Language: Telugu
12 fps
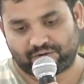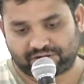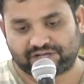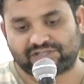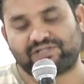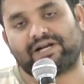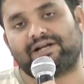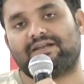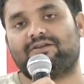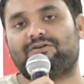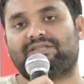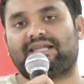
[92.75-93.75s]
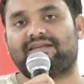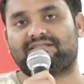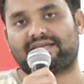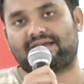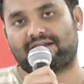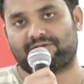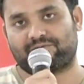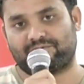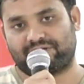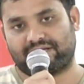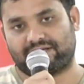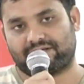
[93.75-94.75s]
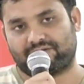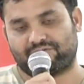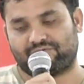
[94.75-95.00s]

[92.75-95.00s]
ఒక క్షణంలో తెలియచేయాలనుకుంటే